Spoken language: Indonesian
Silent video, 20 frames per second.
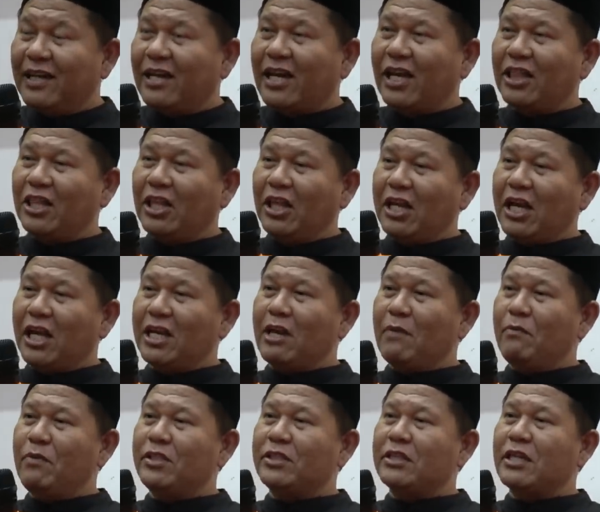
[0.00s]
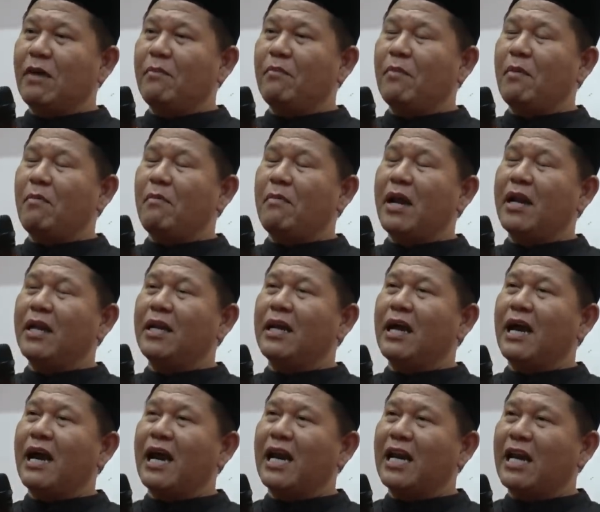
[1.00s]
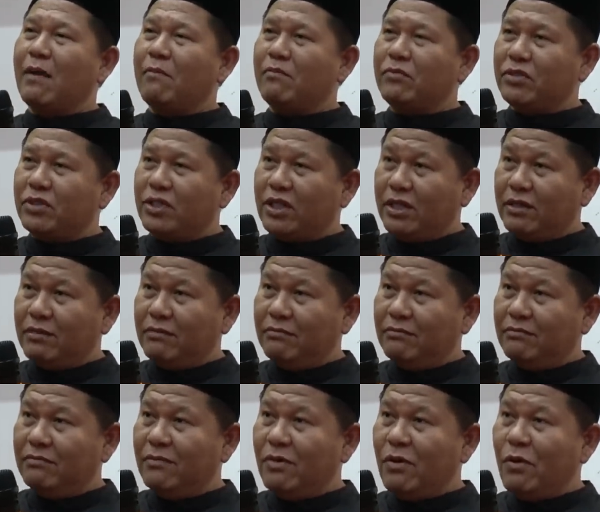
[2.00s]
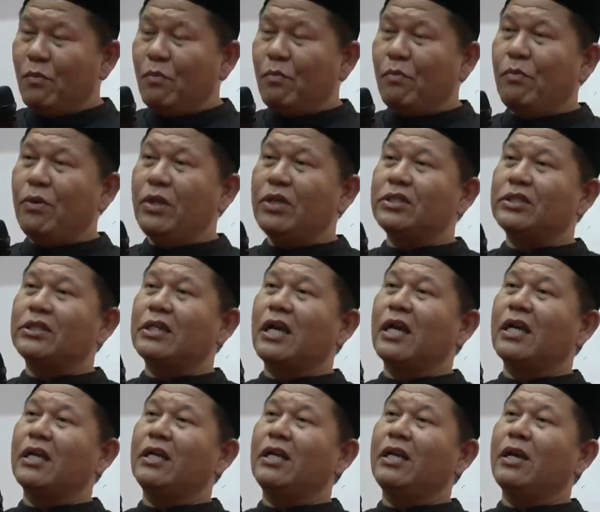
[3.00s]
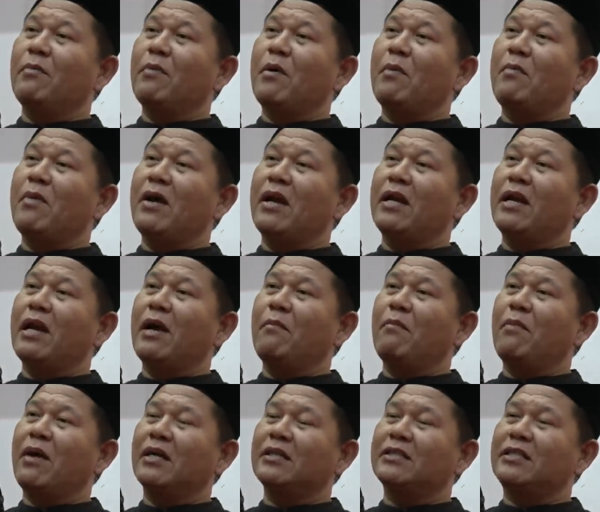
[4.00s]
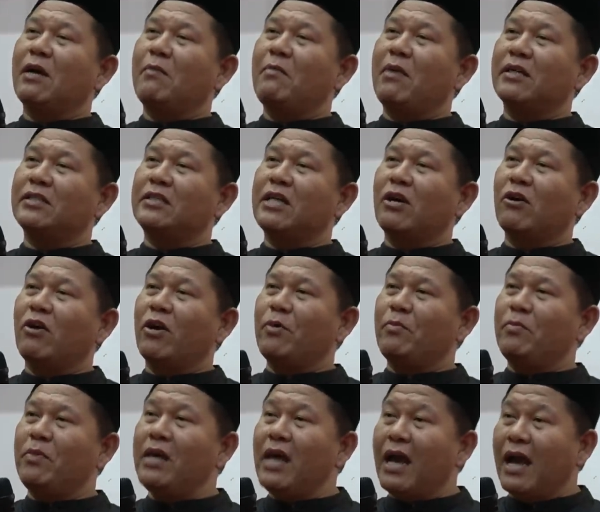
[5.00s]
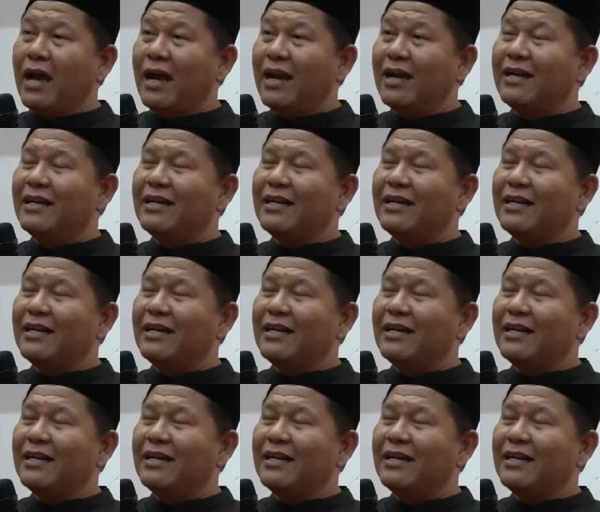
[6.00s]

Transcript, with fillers: Ketika dia bisa memandang alam jin, bisa dia memandang bangsa-bangsa goibiyah.